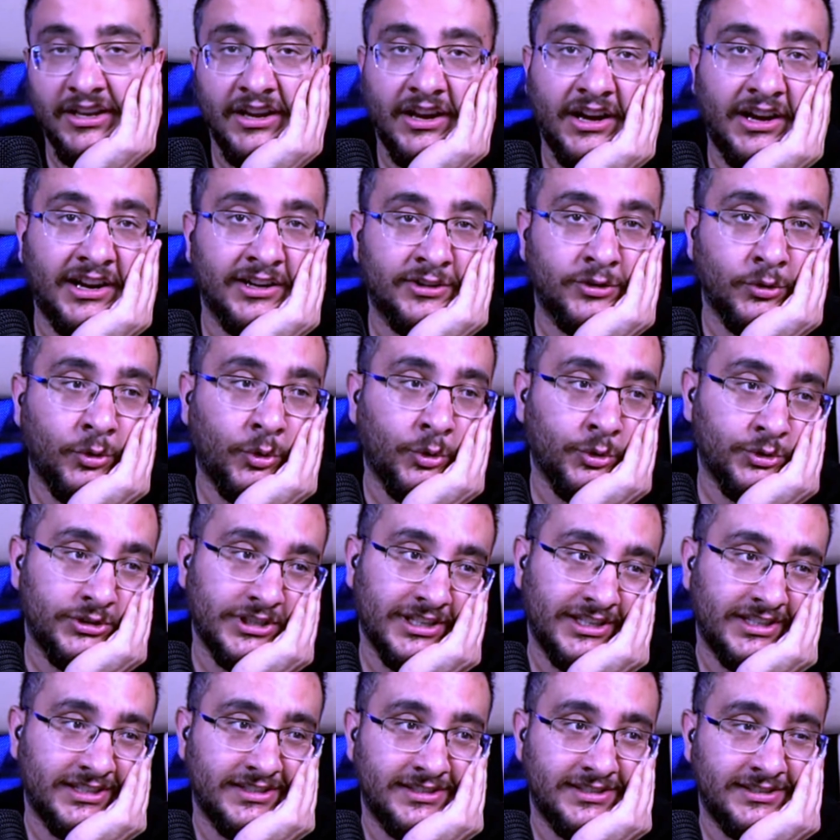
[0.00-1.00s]
Artı
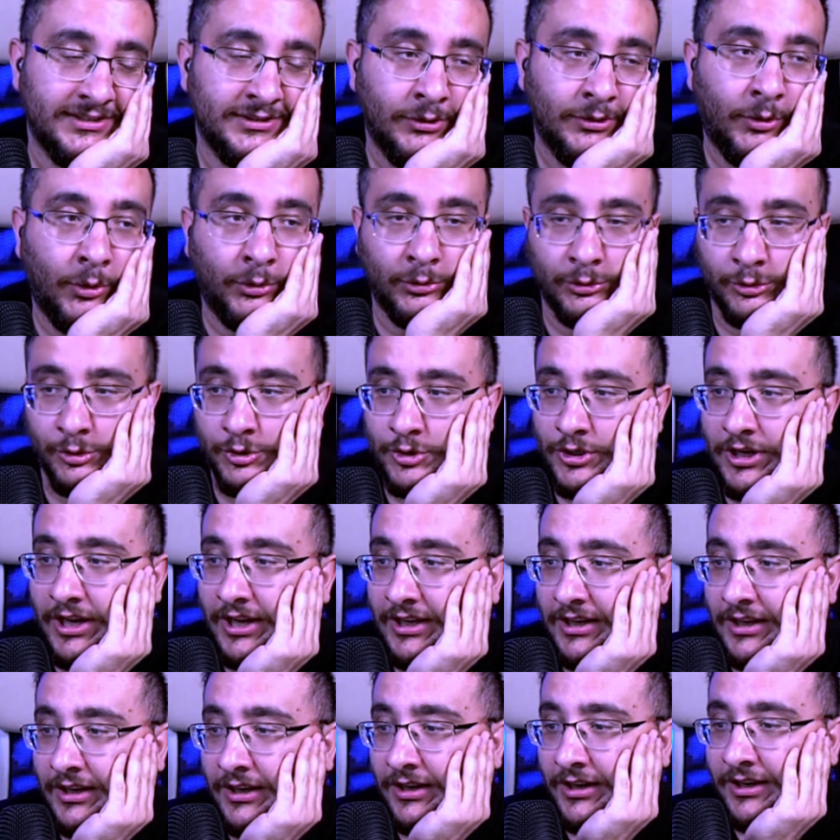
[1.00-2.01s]
18 olacağı
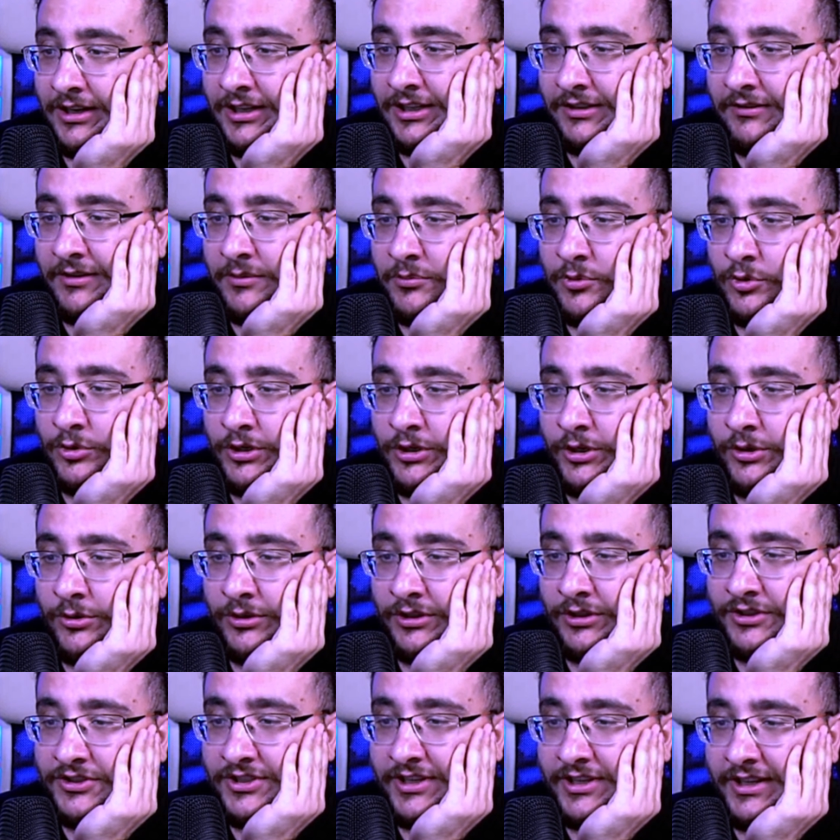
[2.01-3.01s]
ile alakalı ve buradan
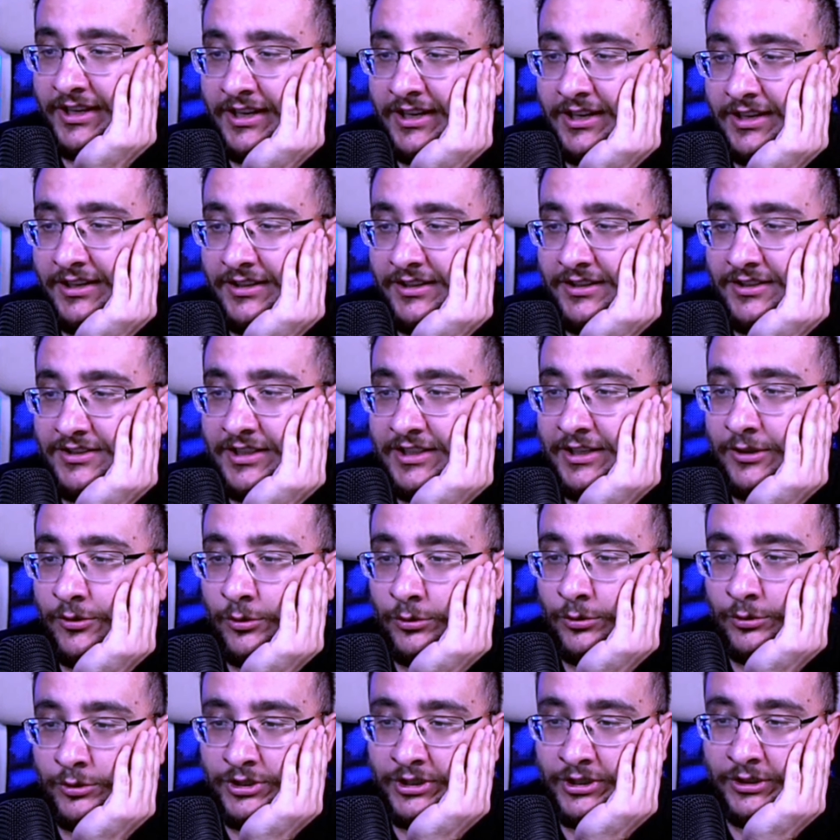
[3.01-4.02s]
yola çıkarak hani şey
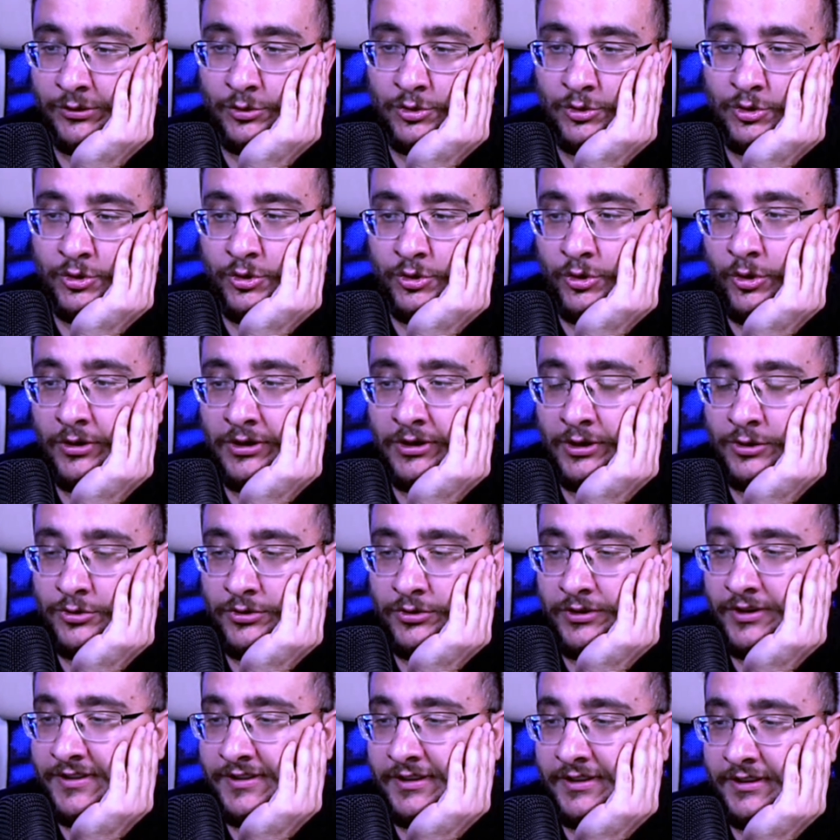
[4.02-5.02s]
olacağını düşünüyorlar şu
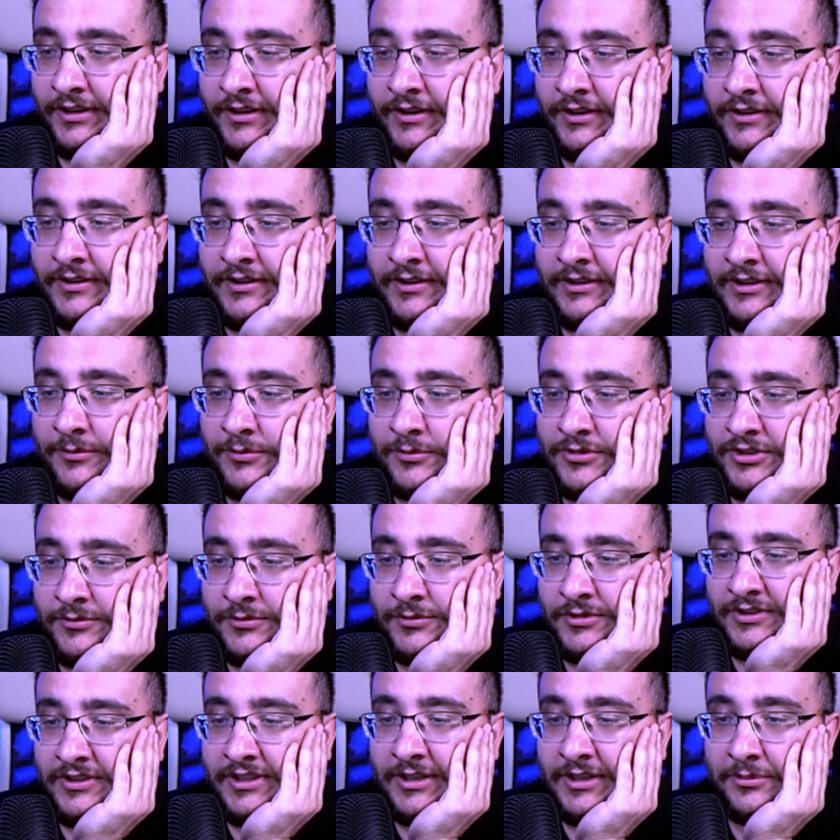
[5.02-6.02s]
an insanlar. Red Dead
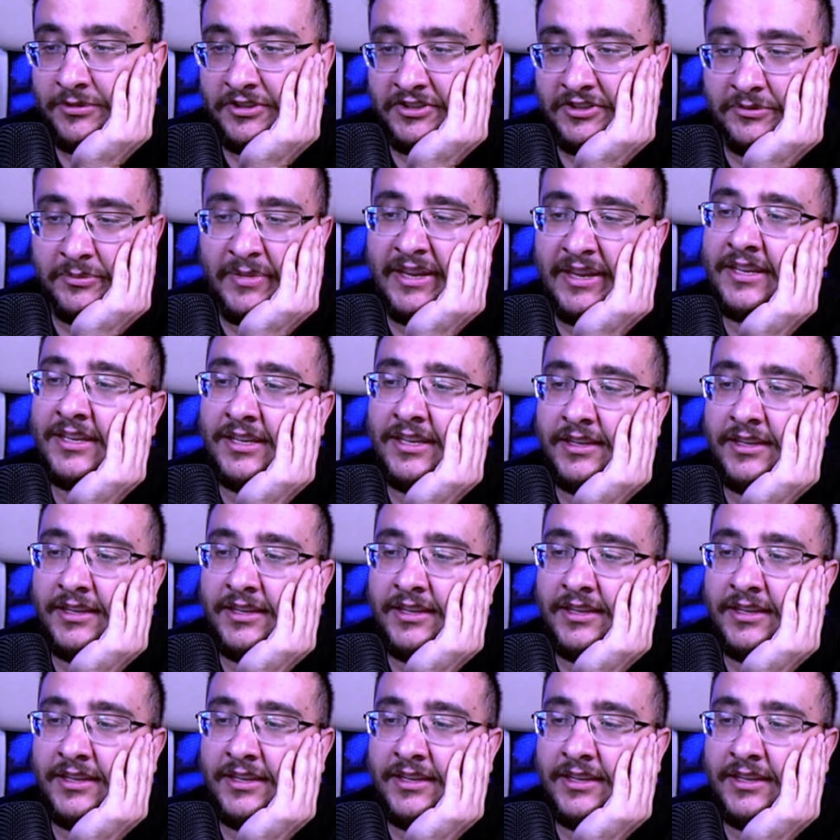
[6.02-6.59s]
Redemption'ın bir ya bir remake'in